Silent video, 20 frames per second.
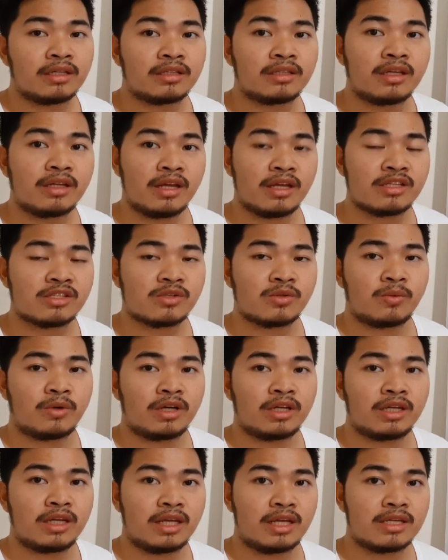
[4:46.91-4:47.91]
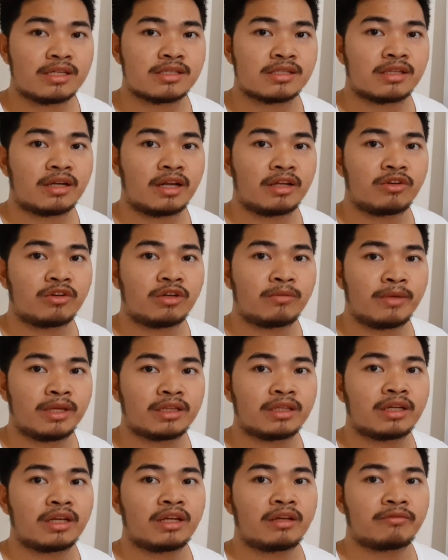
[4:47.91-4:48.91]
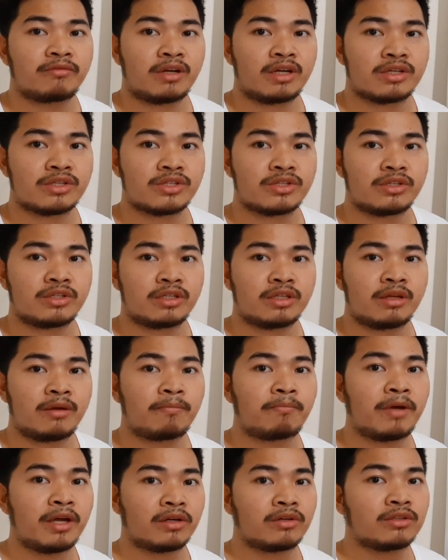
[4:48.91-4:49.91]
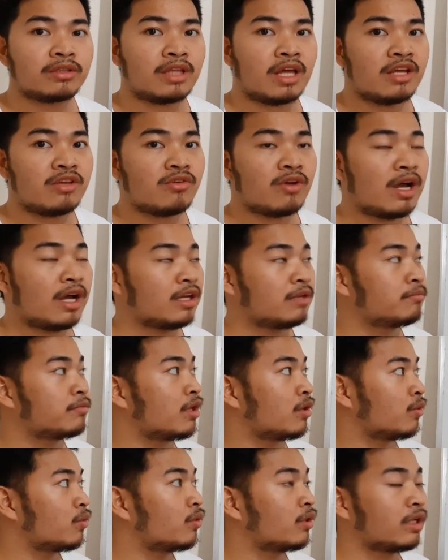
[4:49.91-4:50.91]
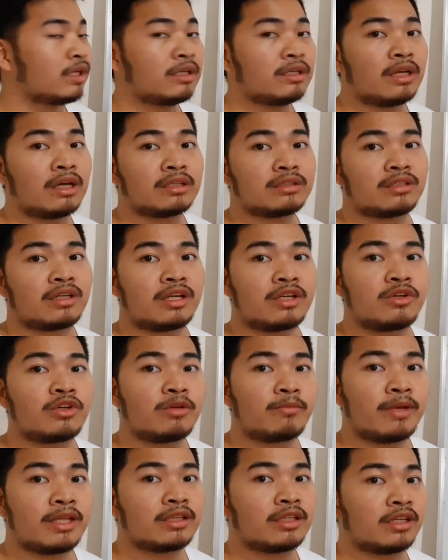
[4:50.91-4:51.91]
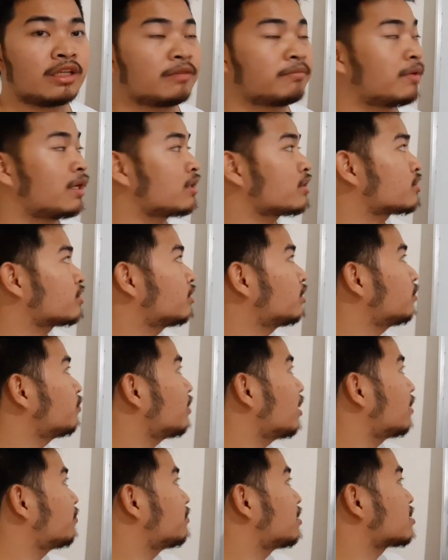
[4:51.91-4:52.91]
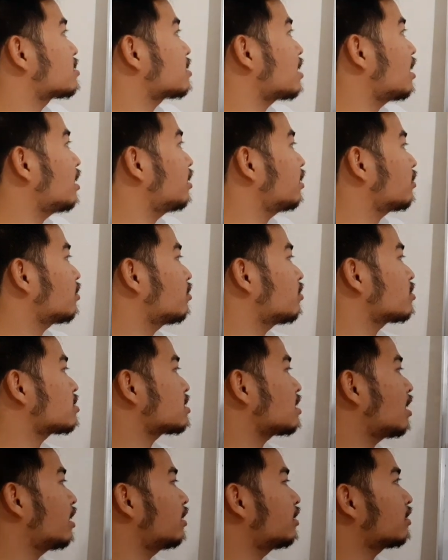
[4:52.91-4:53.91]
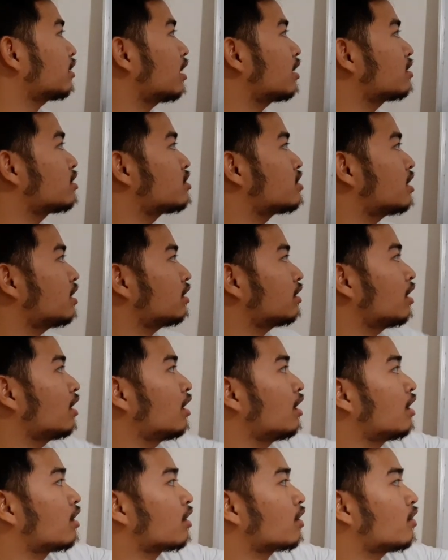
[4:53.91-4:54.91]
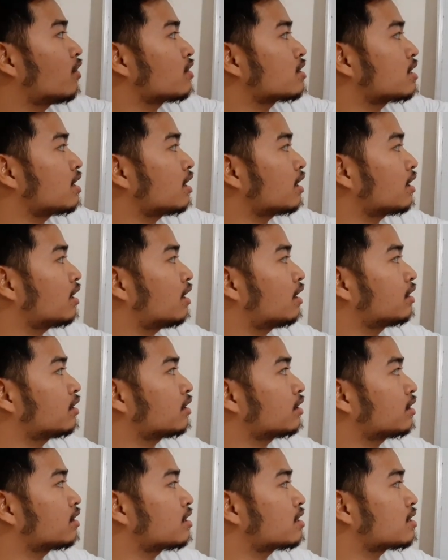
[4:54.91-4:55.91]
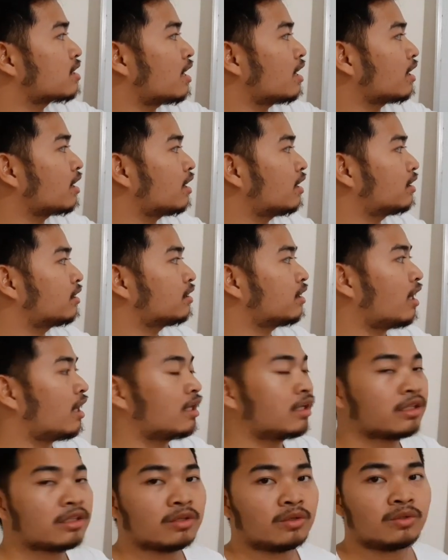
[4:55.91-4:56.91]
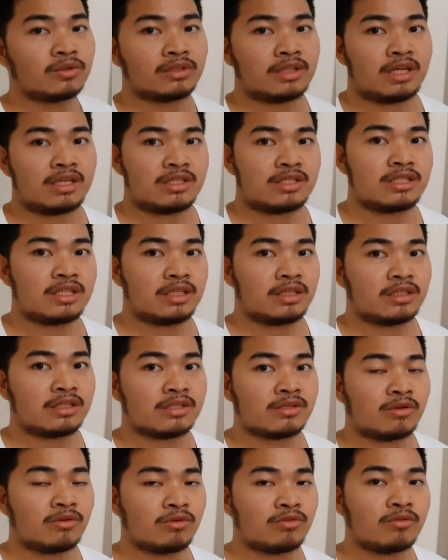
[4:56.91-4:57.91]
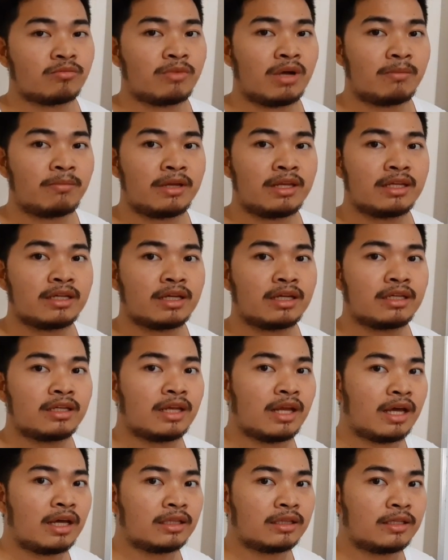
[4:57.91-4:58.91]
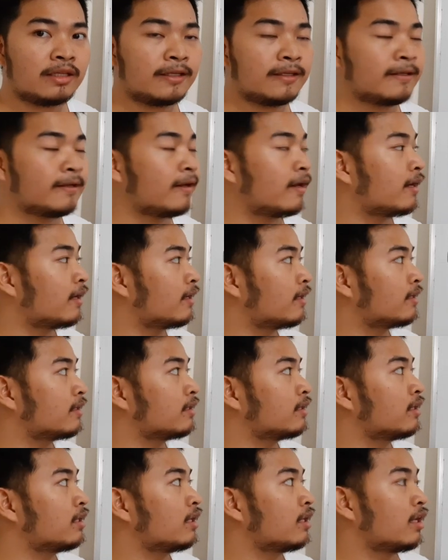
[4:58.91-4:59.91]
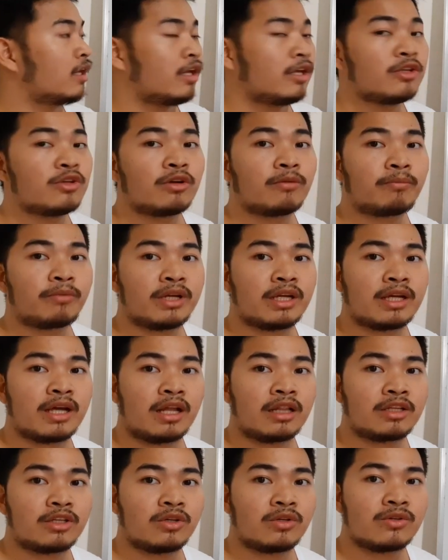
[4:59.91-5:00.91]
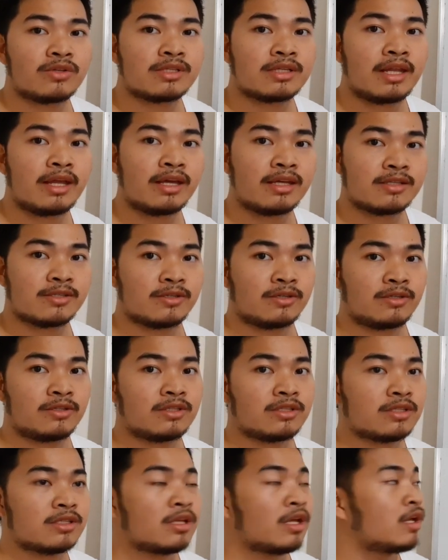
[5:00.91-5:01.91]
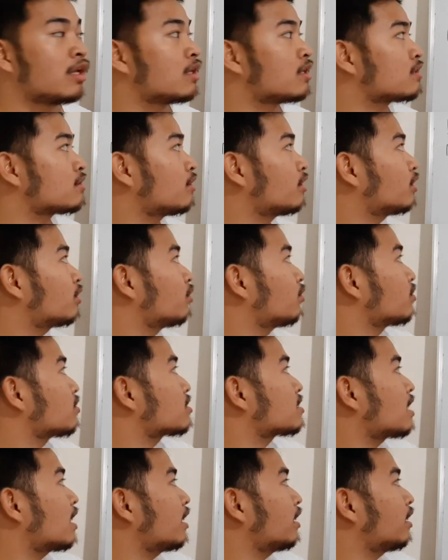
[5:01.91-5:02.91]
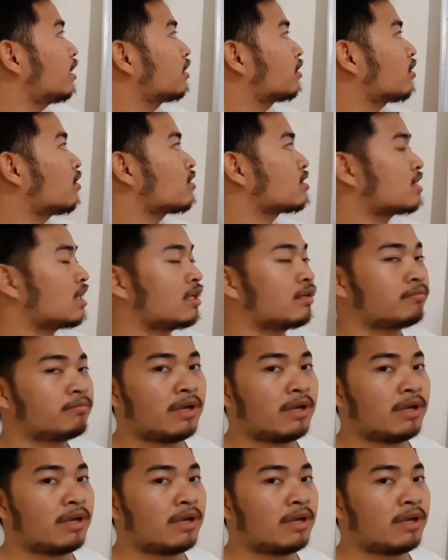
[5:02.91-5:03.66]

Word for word: The next one is trigonometric function. Mayroon tayong anim na uri ng trigonometric function. We have the sine, cosine, tangent, cosecant, secant, and cotangent. So kung babalikan natin ang inyong pre-calculus lessons, so itong sine and cosine